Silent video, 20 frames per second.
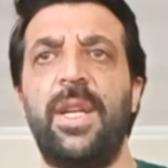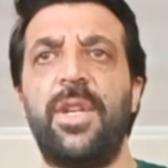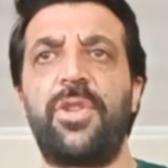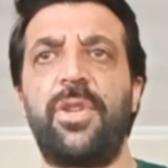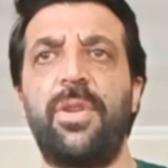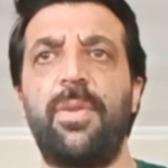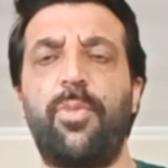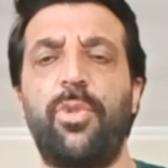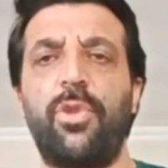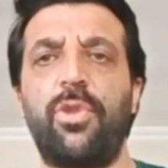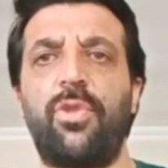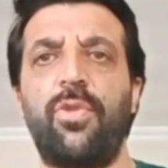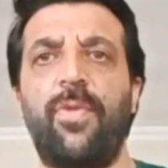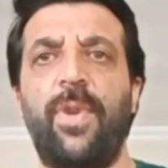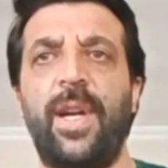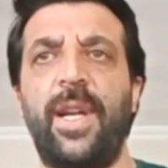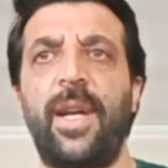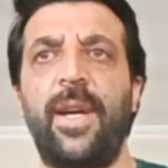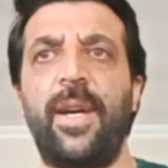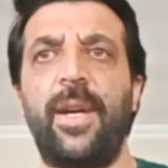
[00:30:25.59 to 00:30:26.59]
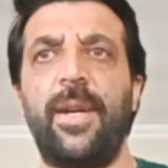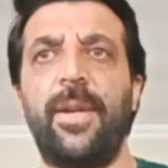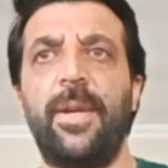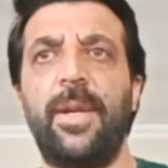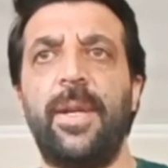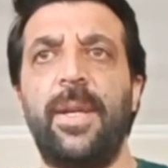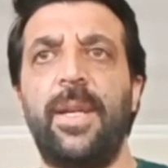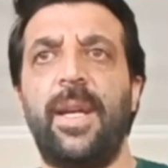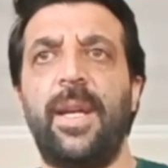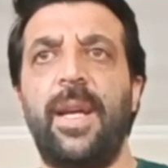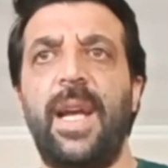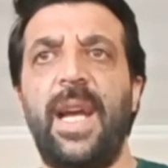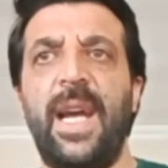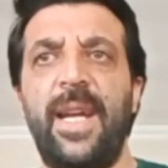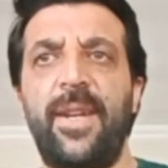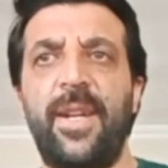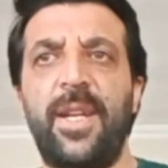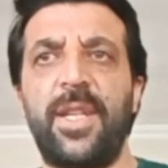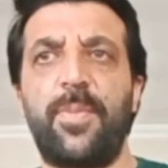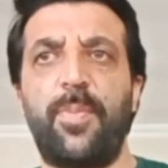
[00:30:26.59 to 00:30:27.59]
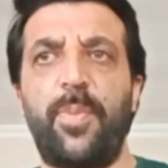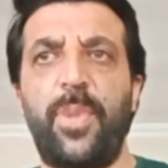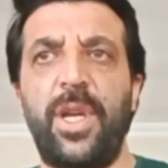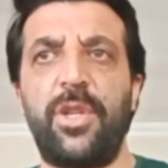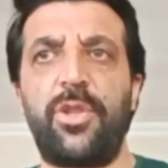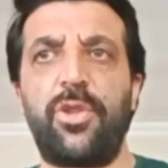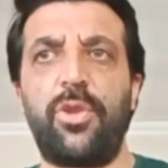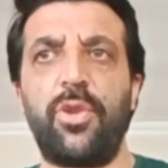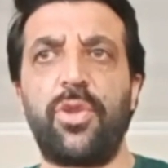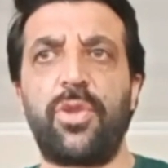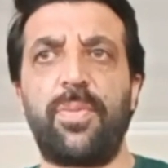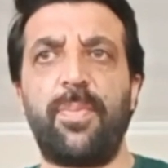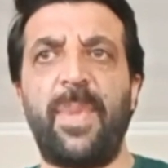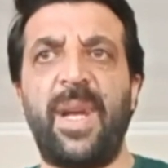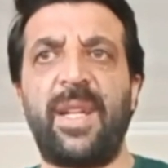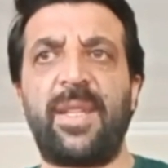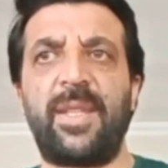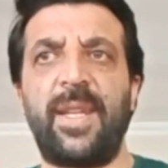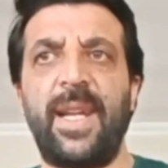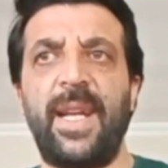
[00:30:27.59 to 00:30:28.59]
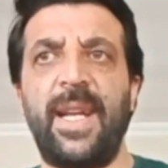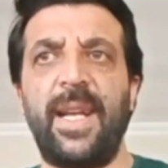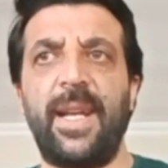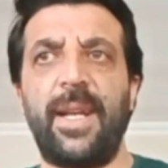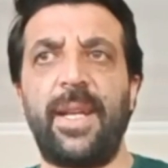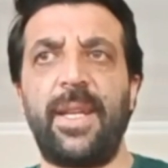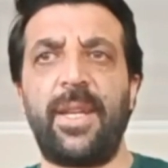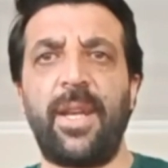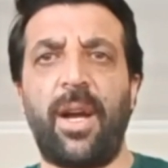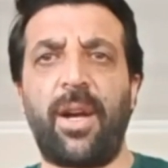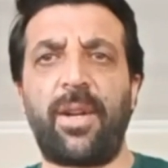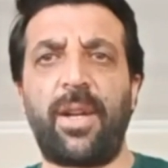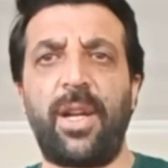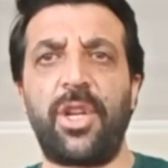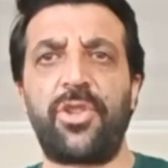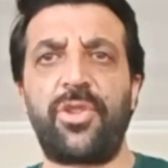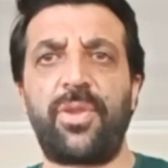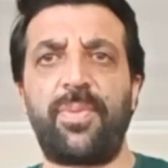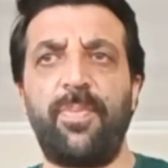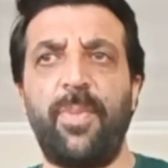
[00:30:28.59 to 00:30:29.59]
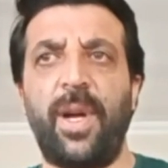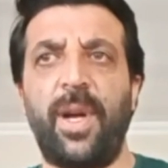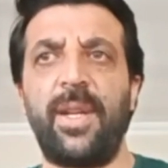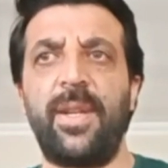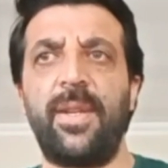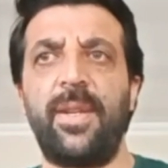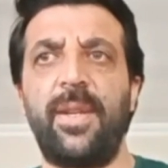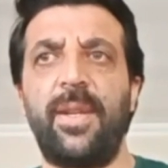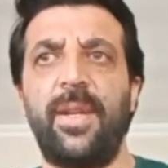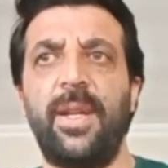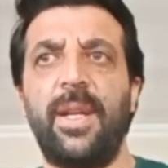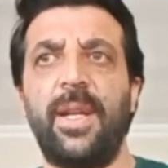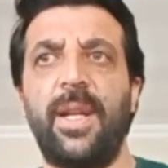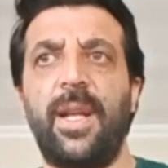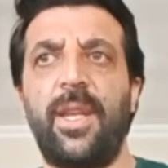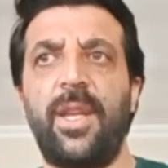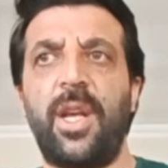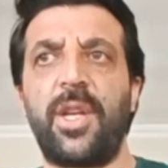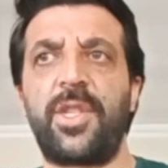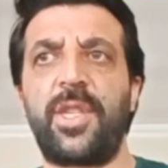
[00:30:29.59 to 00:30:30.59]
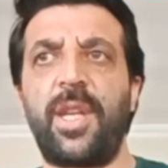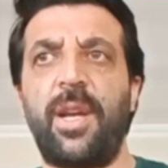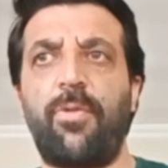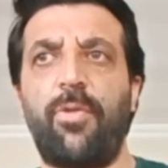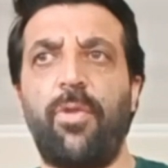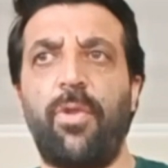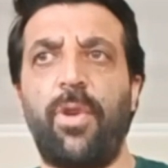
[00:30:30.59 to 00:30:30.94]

Şimdi bu duvara en az 500 metre yaklaşmanın yasak